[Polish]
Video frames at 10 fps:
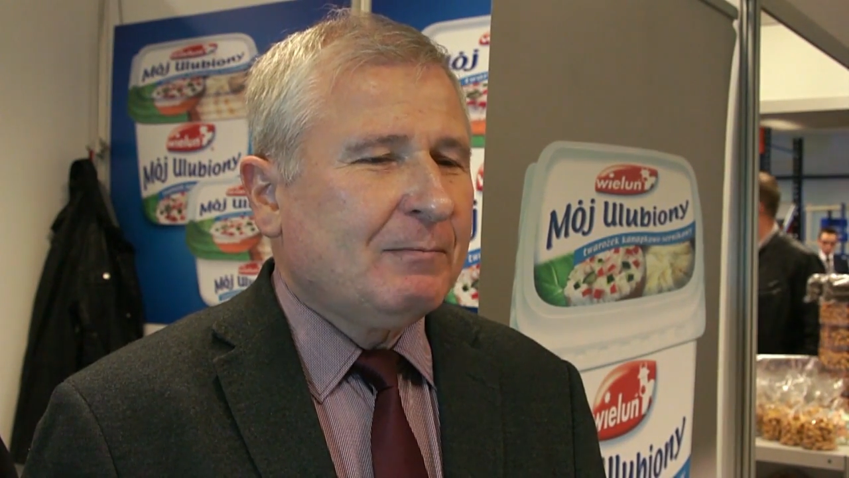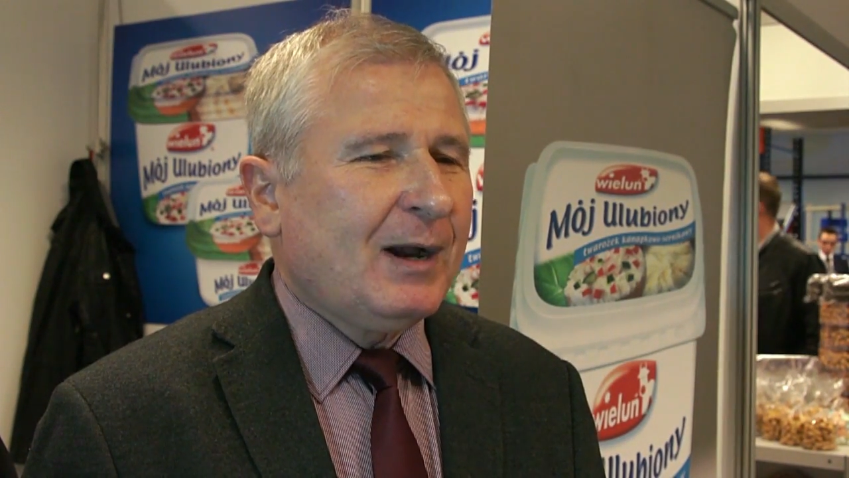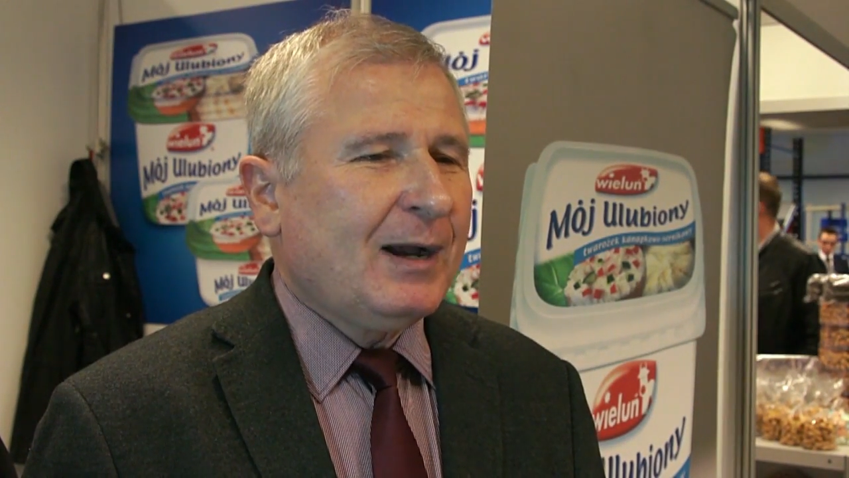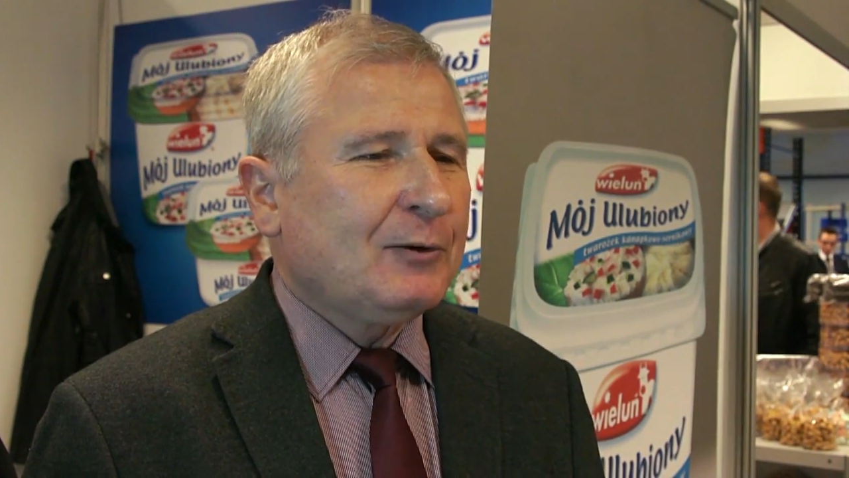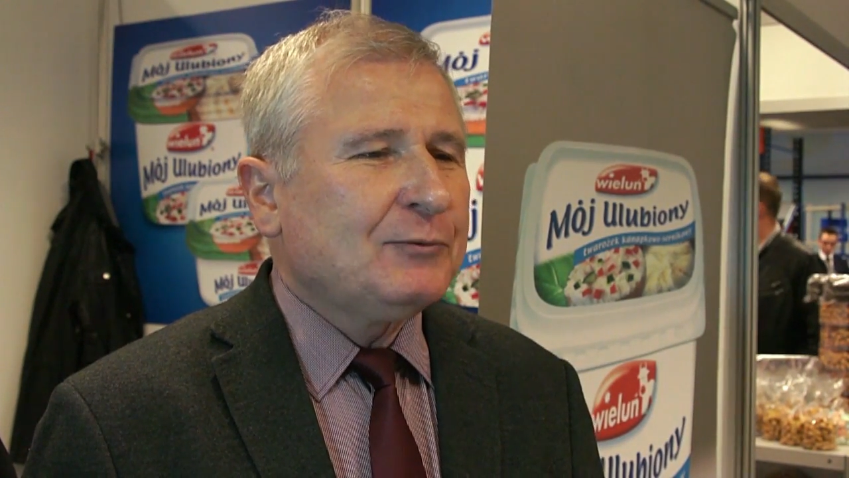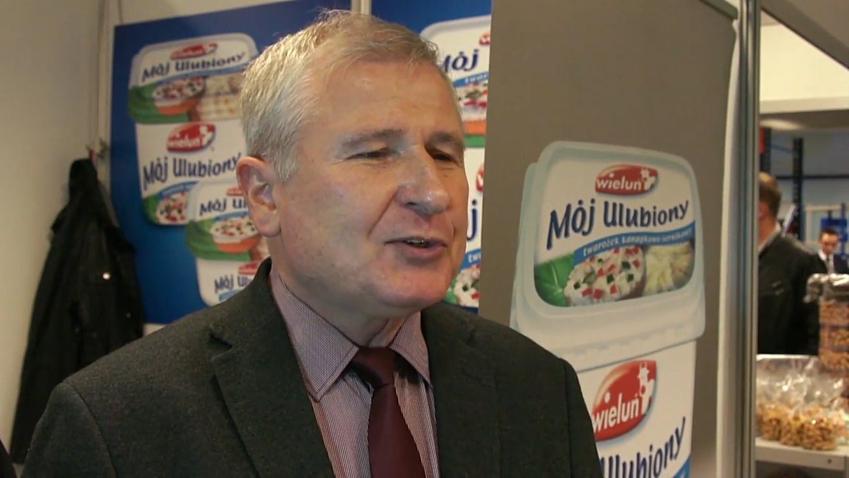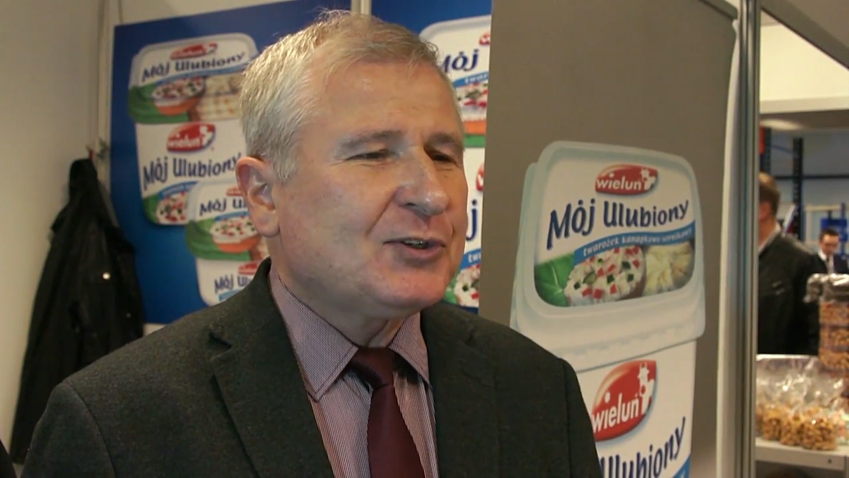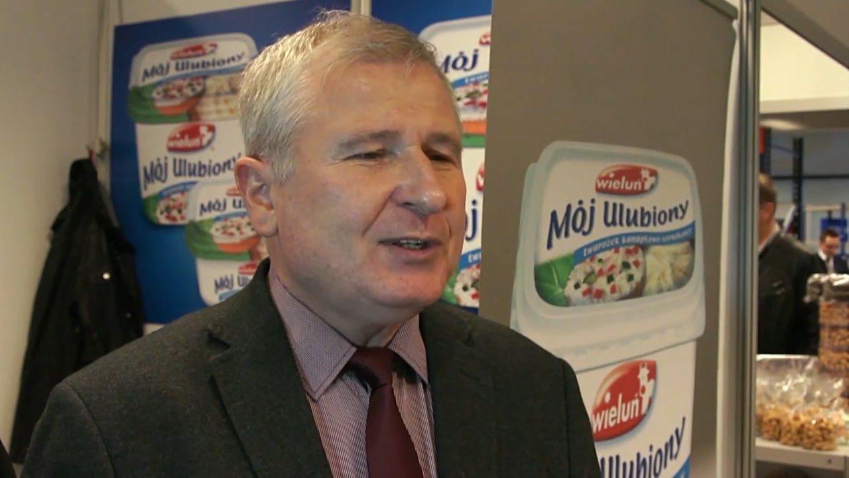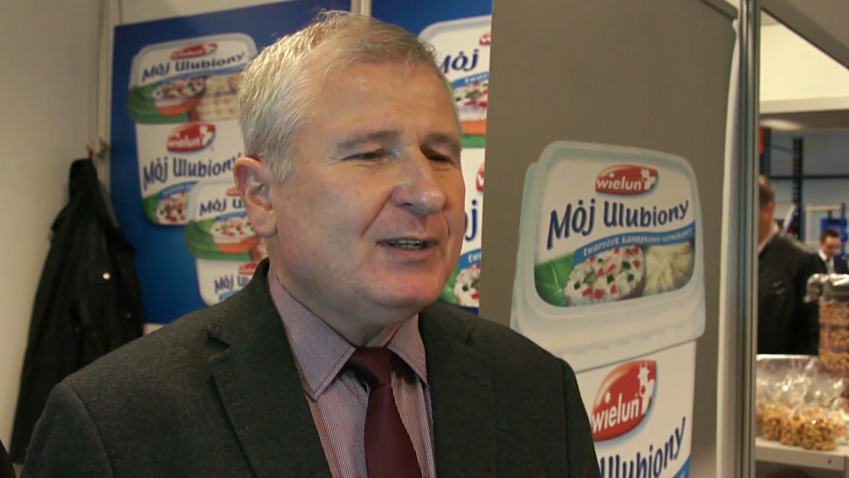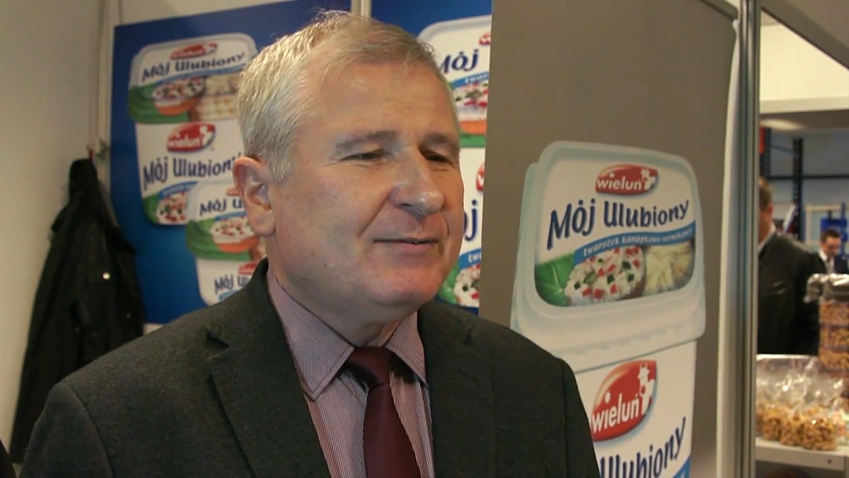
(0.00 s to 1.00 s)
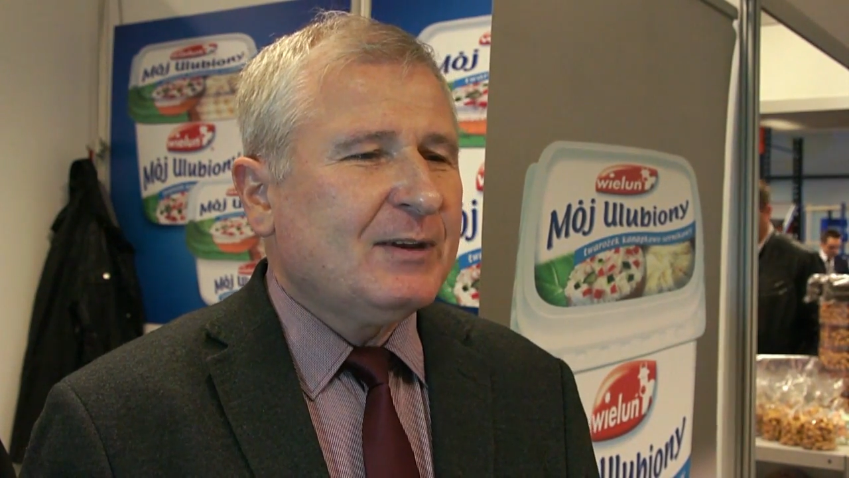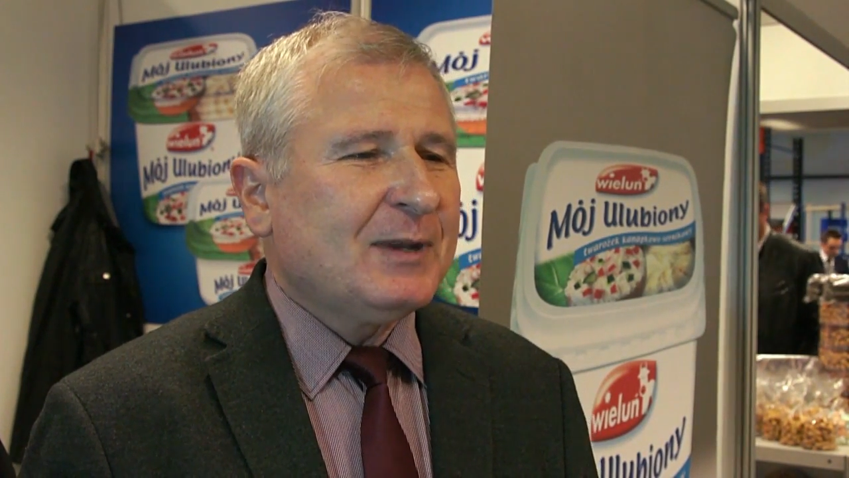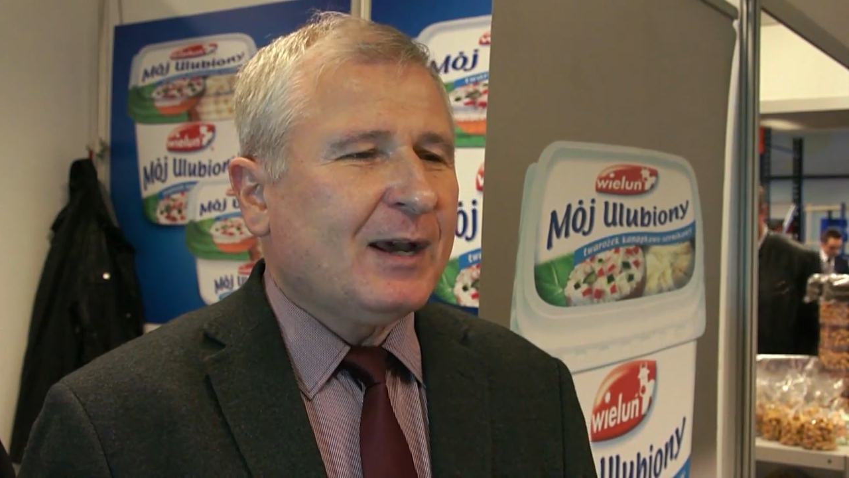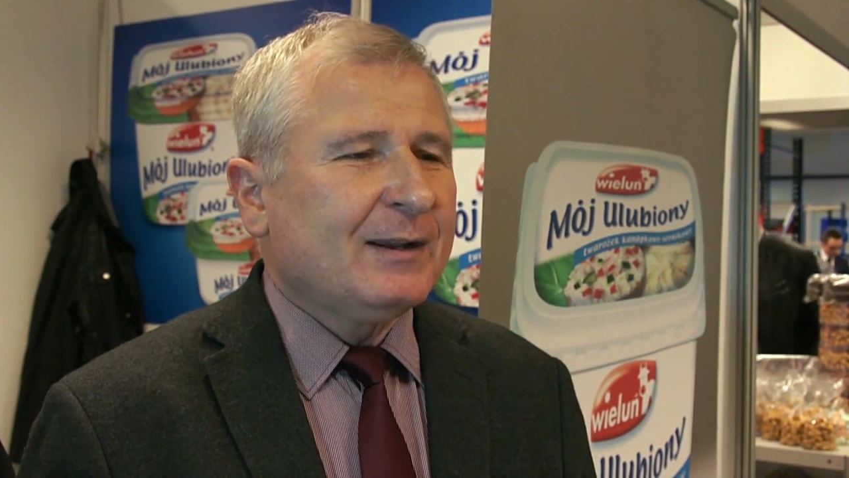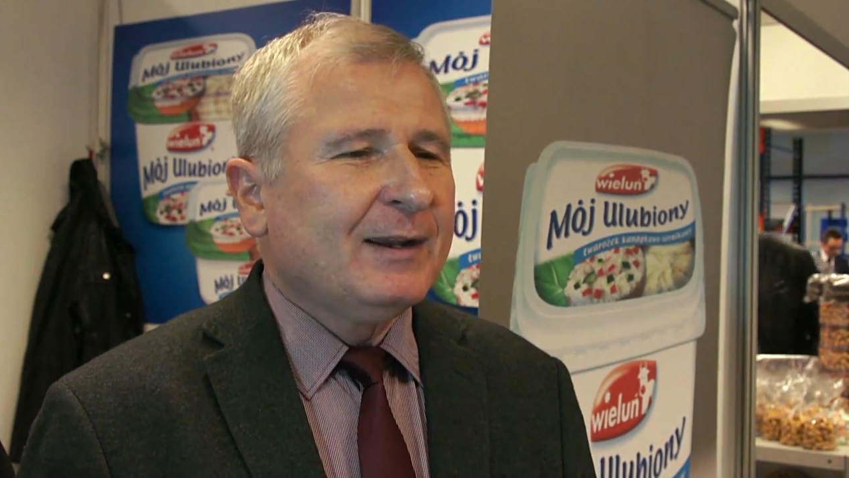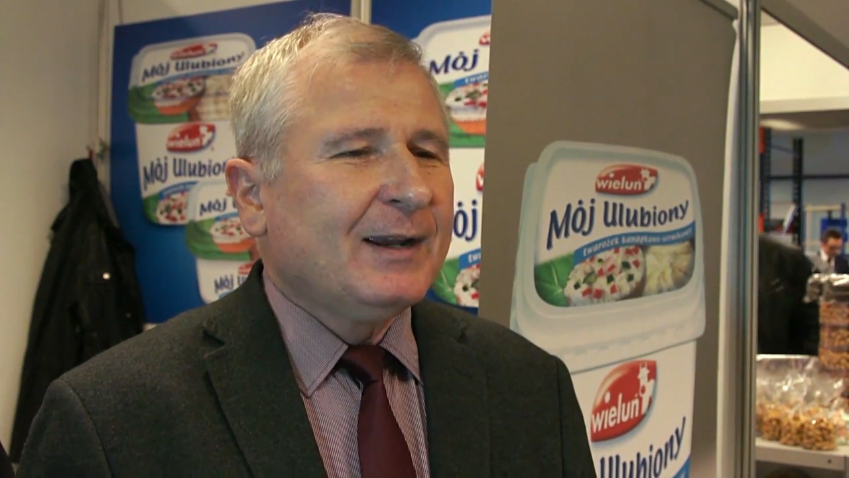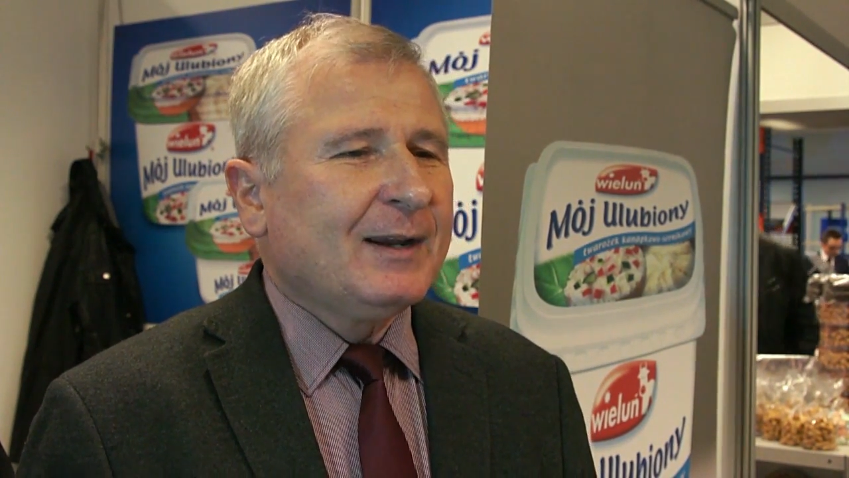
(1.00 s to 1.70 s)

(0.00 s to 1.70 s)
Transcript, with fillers: ma również inny wymiar,